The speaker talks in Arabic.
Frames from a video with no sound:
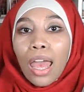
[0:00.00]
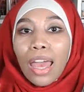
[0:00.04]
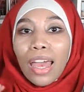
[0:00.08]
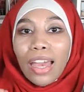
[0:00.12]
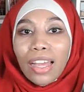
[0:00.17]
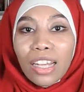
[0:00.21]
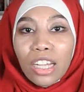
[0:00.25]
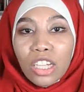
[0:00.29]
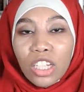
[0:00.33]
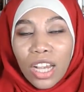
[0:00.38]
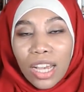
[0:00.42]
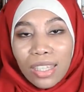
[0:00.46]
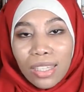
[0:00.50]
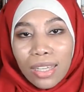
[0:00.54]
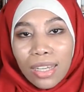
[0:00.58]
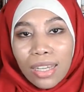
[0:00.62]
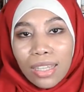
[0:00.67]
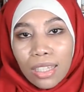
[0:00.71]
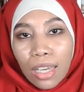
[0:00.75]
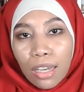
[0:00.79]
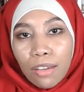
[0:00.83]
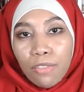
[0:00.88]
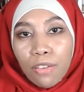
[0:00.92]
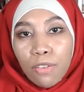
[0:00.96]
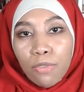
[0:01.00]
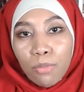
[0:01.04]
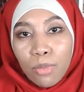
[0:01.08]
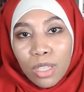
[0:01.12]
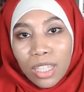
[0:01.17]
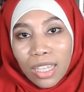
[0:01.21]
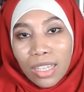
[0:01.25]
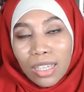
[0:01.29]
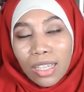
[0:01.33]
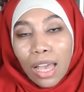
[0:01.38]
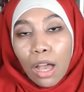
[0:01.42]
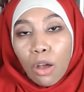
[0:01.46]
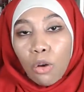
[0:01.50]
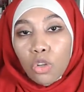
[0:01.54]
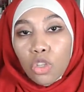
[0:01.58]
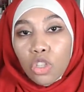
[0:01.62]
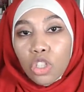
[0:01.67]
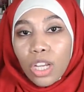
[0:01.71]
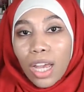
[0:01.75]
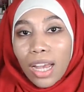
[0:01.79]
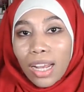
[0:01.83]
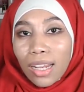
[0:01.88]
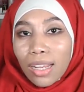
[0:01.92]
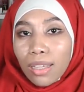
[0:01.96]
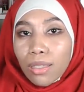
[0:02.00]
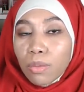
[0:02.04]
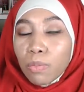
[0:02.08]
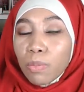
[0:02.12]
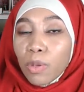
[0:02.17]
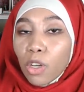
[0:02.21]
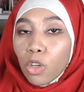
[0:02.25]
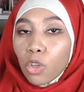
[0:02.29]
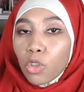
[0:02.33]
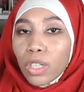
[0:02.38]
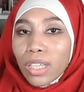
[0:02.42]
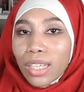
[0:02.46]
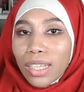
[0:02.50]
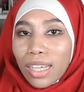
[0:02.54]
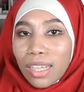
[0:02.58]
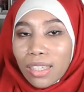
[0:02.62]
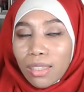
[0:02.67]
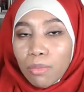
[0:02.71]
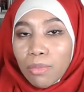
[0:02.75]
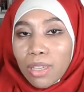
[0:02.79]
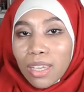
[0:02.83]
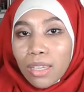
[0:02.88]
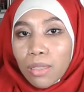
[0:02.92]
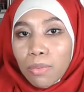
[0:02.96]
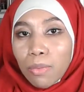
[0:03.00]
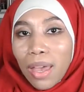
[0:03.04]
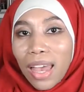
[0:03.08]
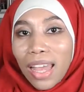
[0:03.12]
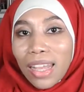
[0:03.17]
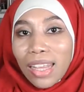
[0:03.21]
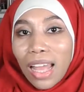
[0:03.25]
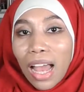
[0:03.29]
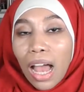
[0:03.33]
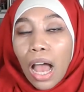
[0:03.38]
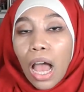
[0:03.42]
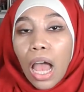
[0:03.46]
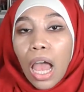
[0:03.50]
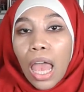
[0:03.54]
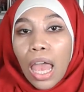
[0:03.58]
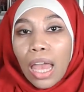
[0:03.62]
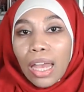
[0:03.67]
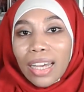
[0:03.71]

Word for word: علاش هذه كتخفف من تساقط الشعر لاسبيرولين كتميز بانها